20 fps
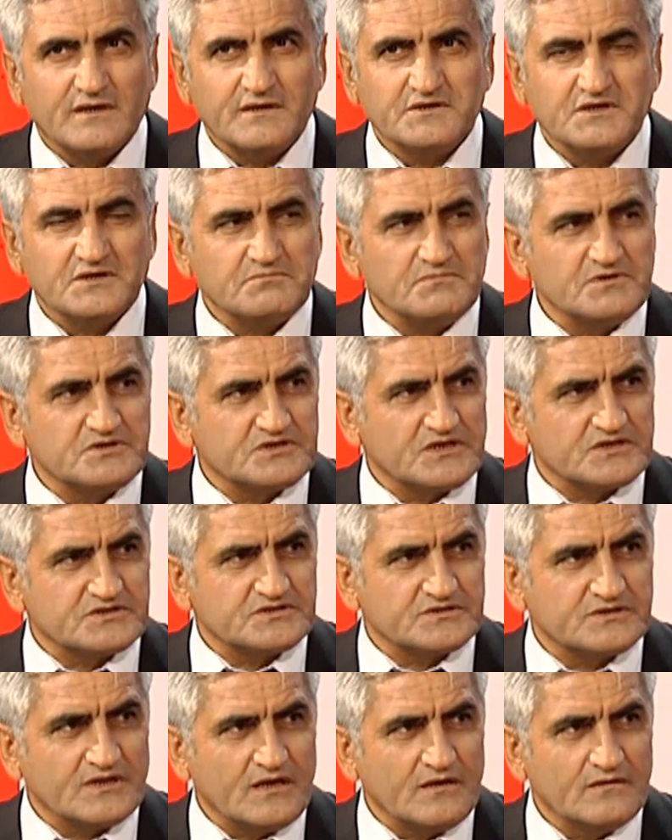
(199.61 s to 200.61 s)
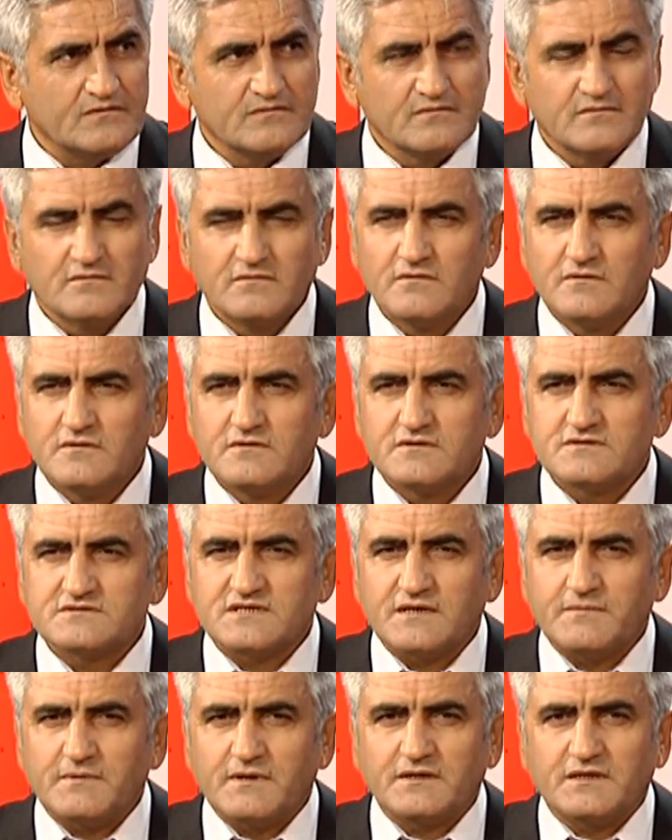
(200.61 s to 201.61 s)
70 yaşında
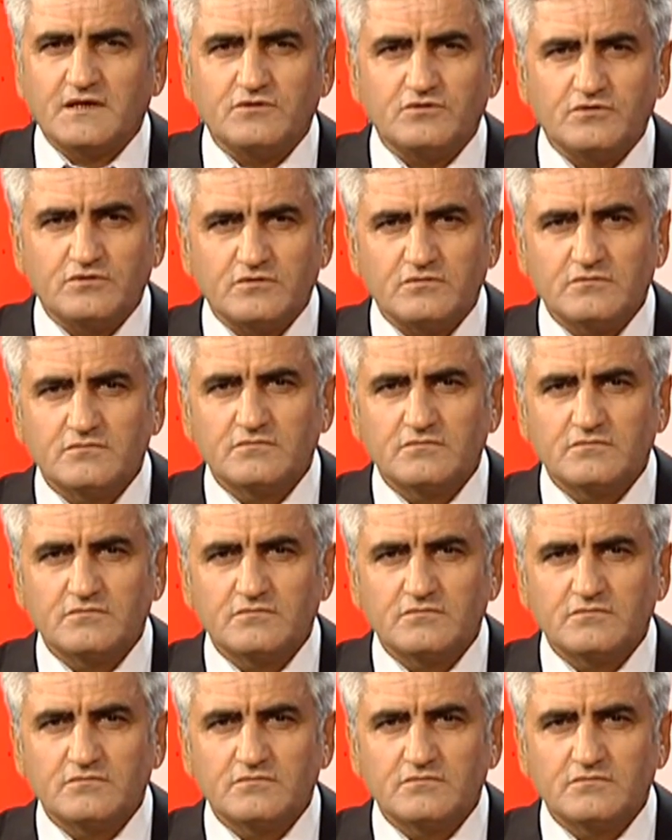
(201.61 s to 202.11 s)
sabah geliyor